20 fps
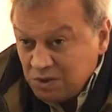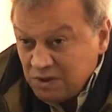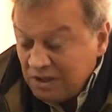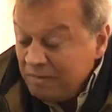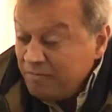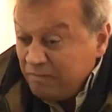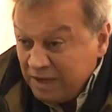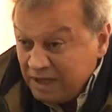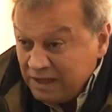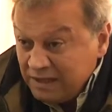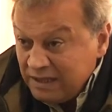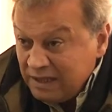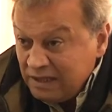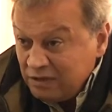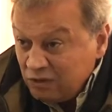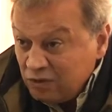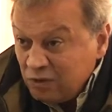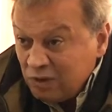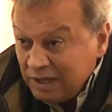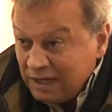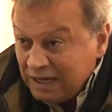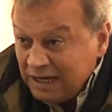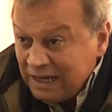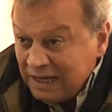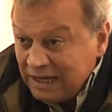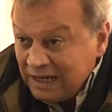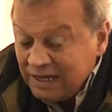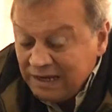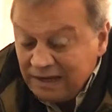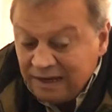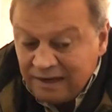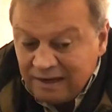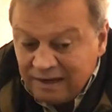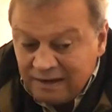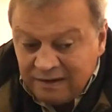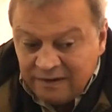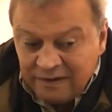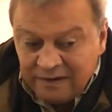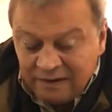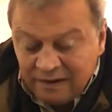depende todo el,
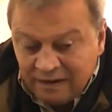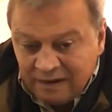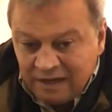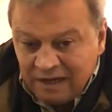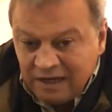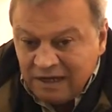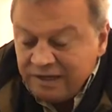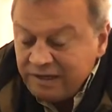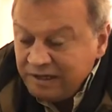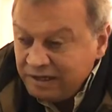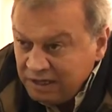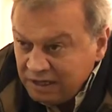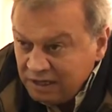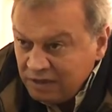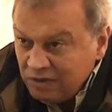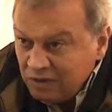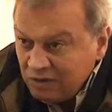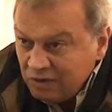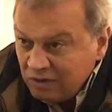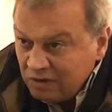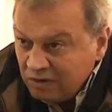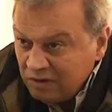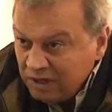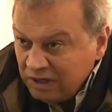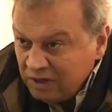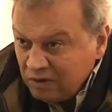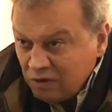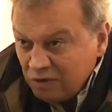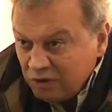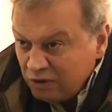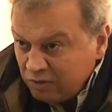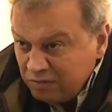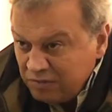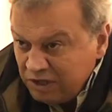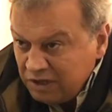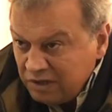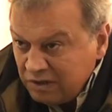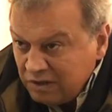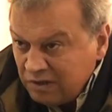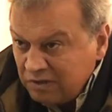el, giro
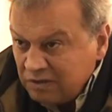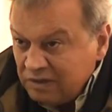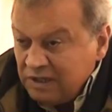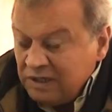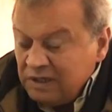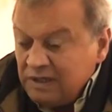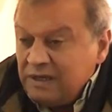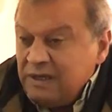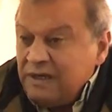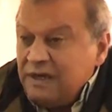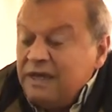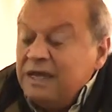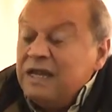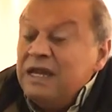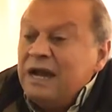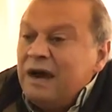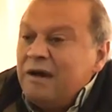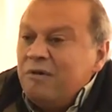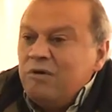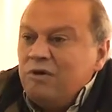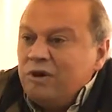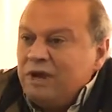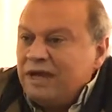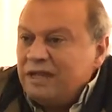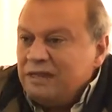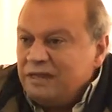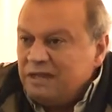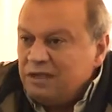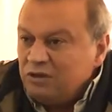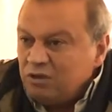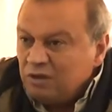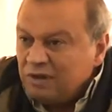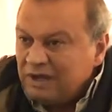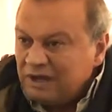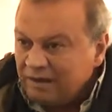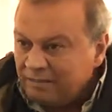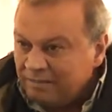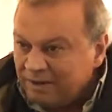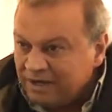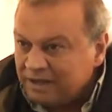económico y, y, laboral de toda
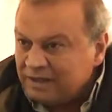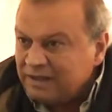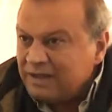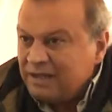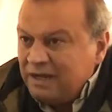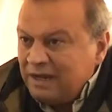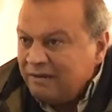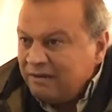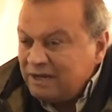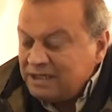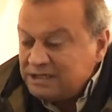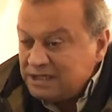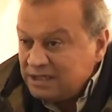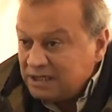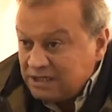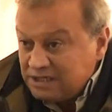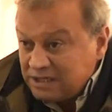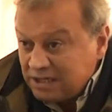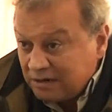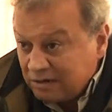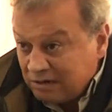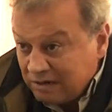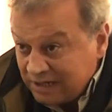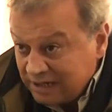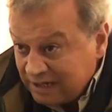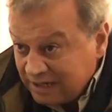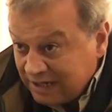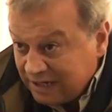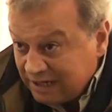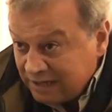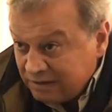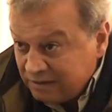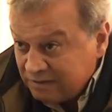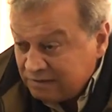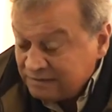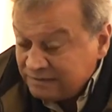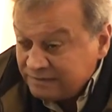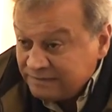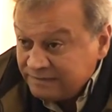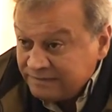la parte de la base del Cerro Catedral, ¿no?